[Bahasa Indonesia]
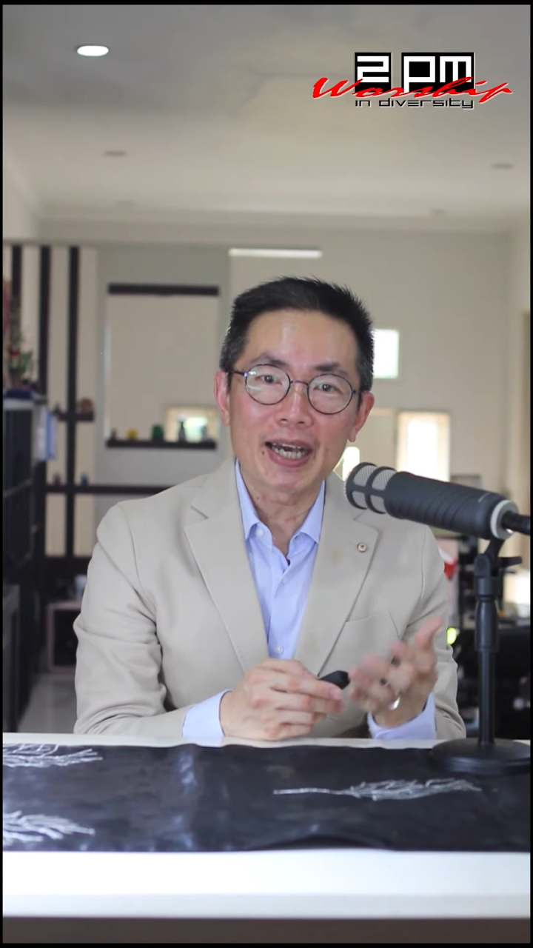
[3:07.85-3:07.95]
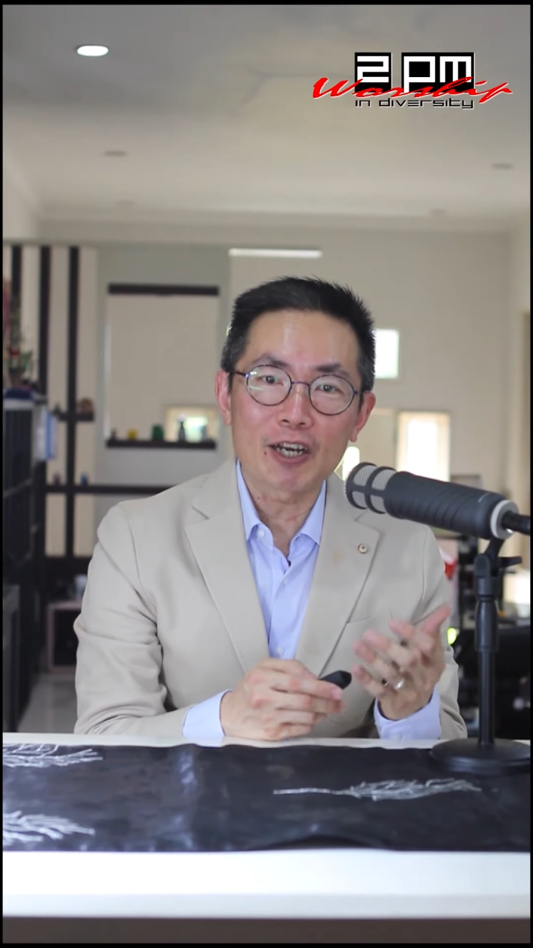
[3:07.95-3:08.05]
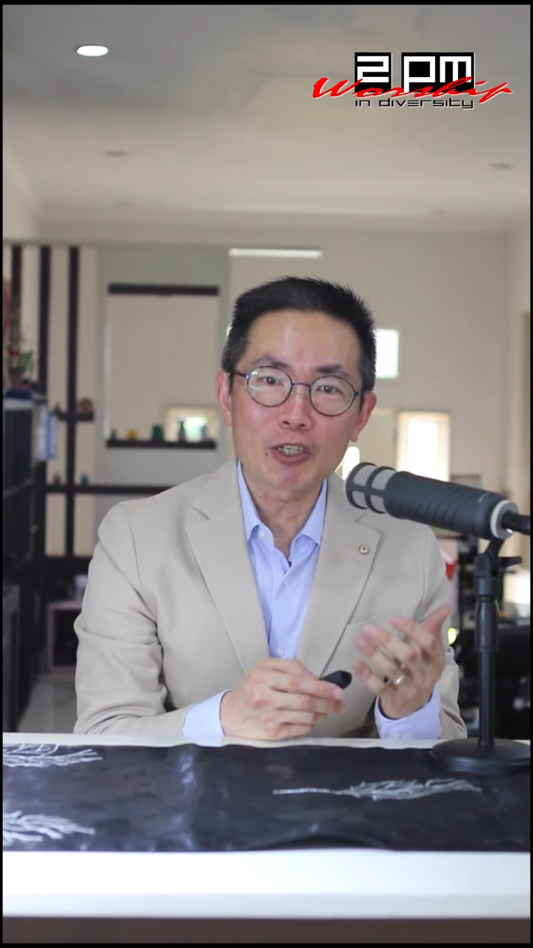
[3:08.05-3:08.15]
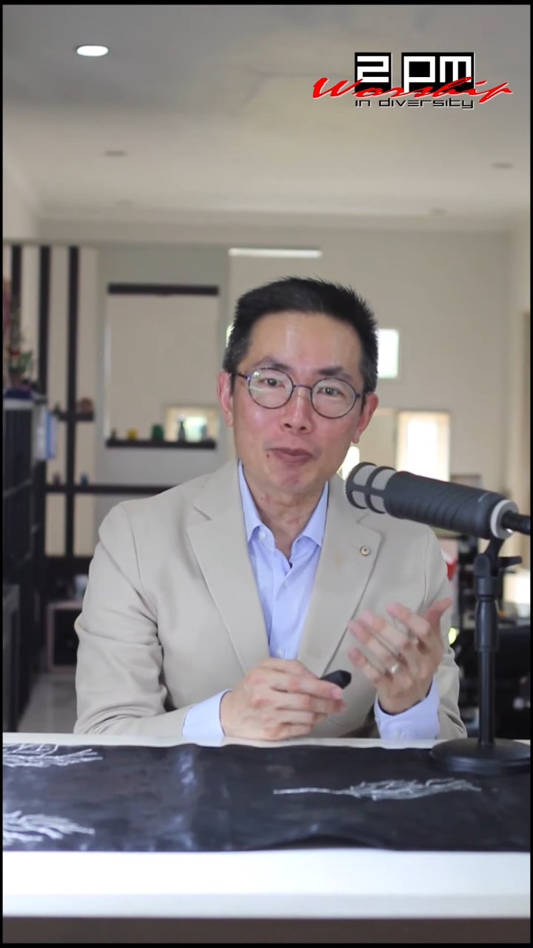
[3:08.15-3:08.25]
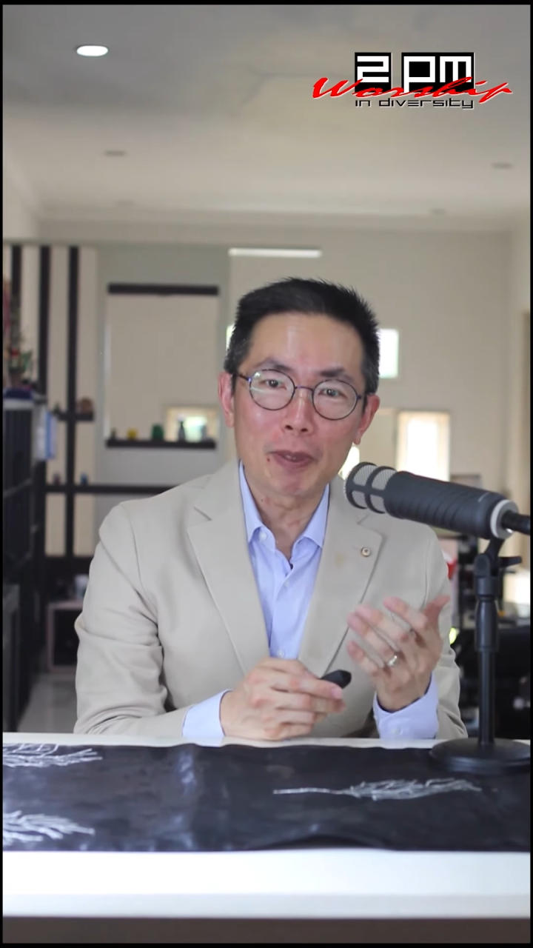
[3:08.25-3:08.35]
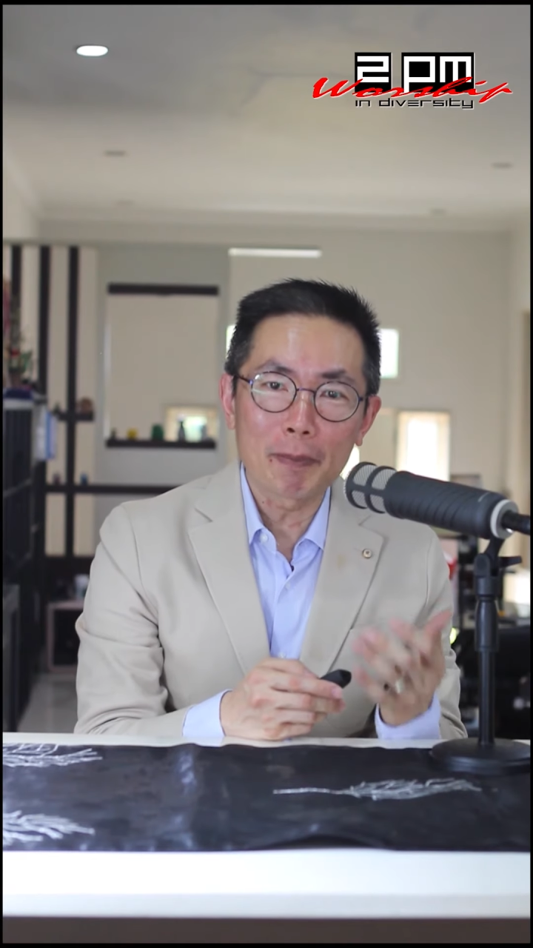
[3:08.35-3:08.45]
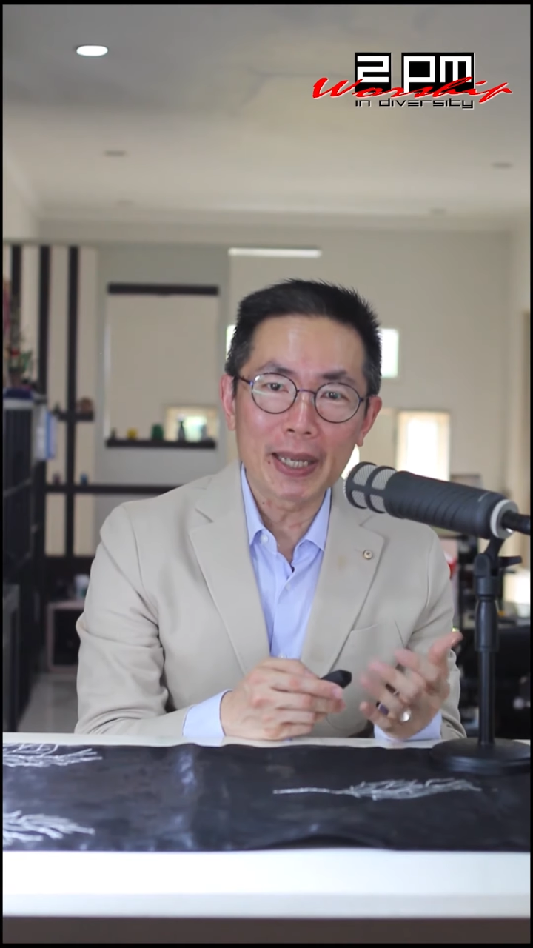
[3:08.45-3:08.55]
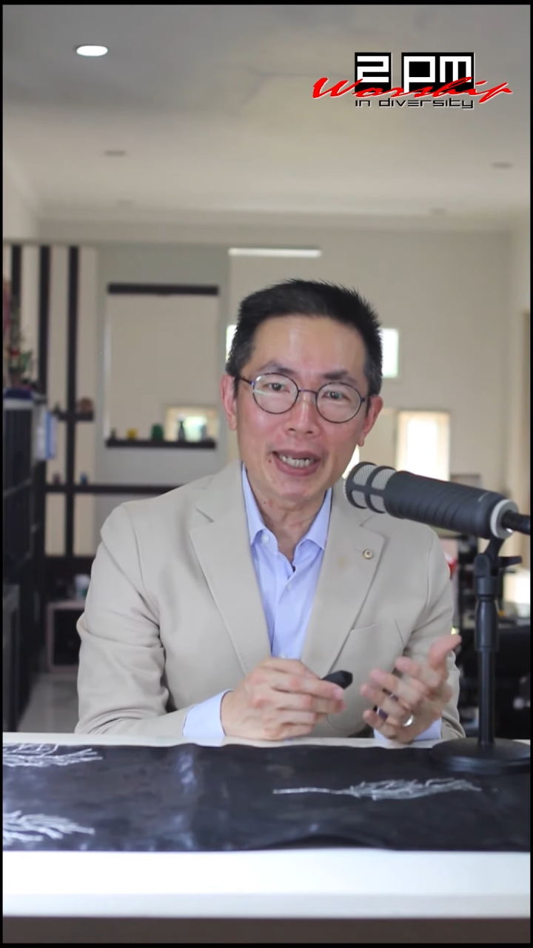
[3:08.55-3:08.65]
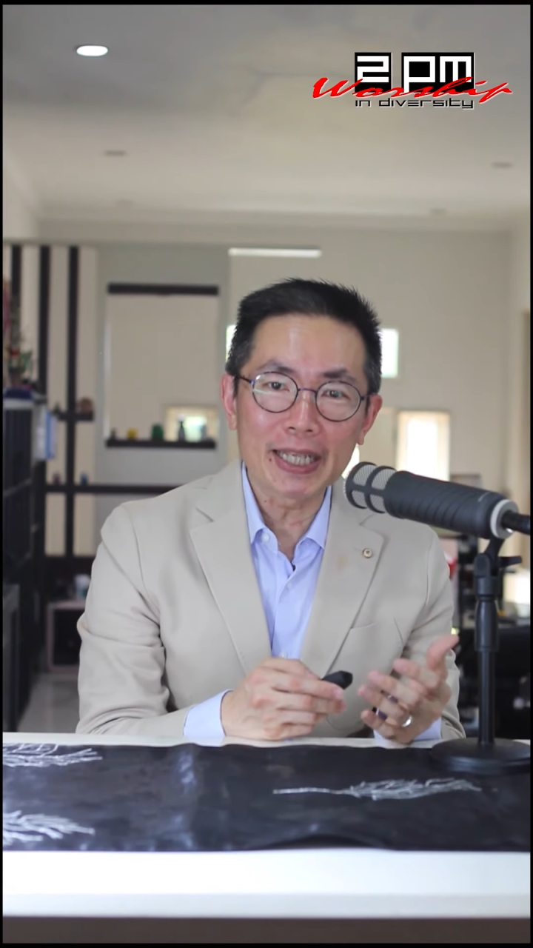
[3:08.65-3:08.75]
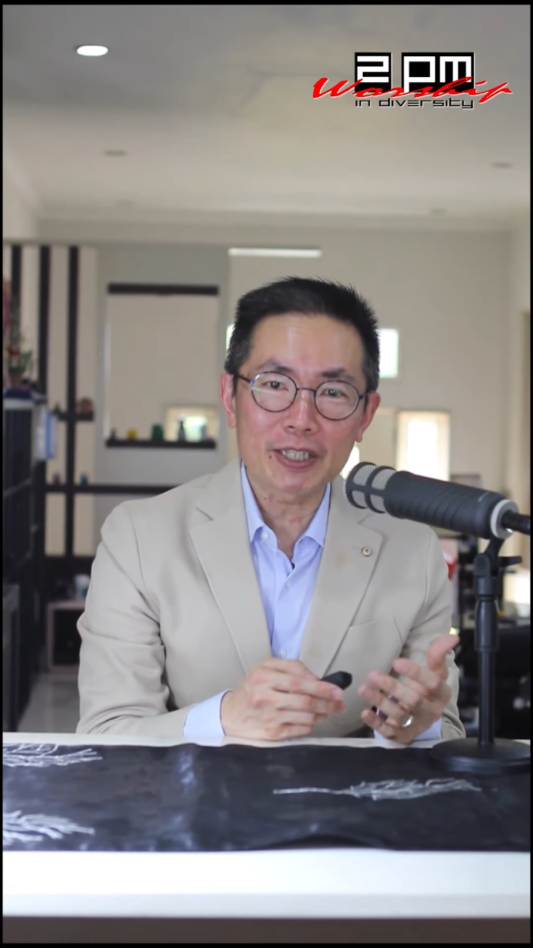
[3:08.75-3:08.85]
harus
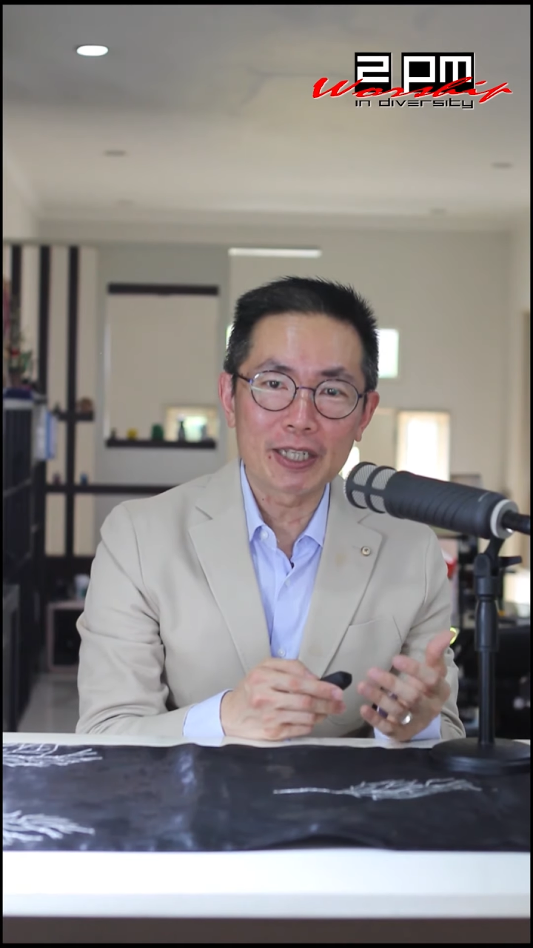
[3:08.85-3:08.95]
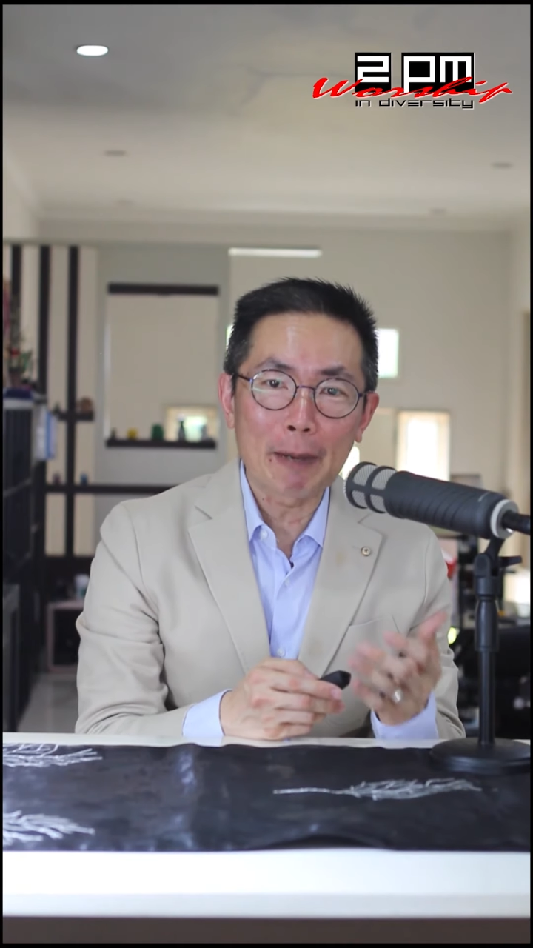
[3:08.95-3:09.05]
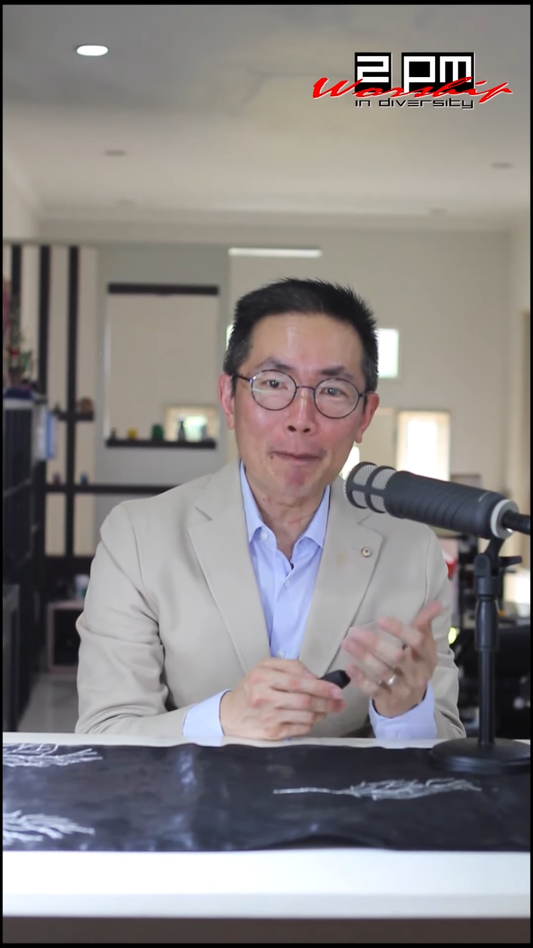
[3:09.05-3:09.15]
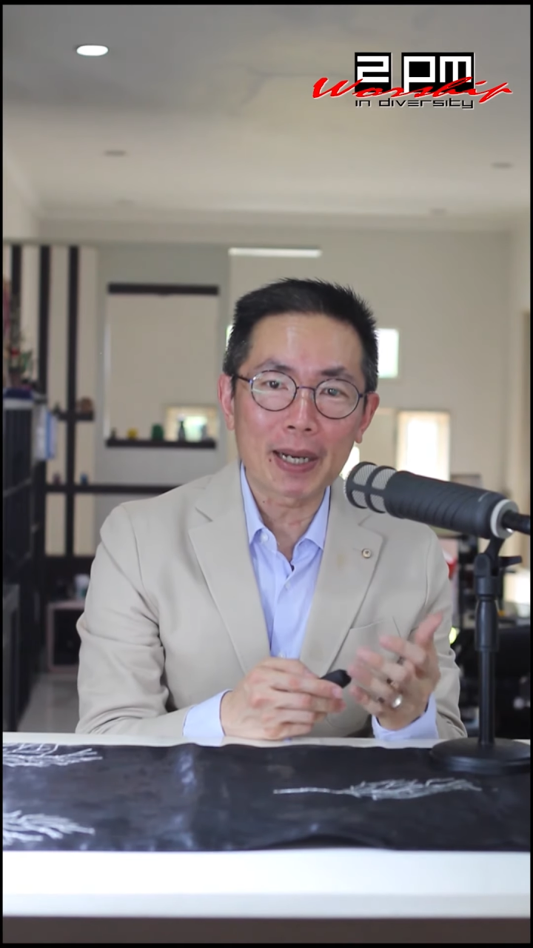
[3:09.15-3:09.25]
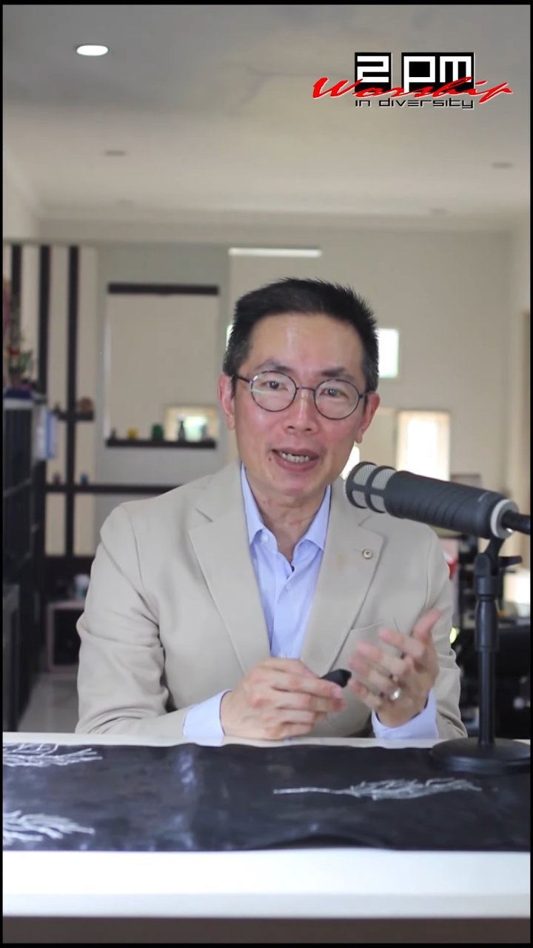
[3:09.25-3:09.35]
memanage dampak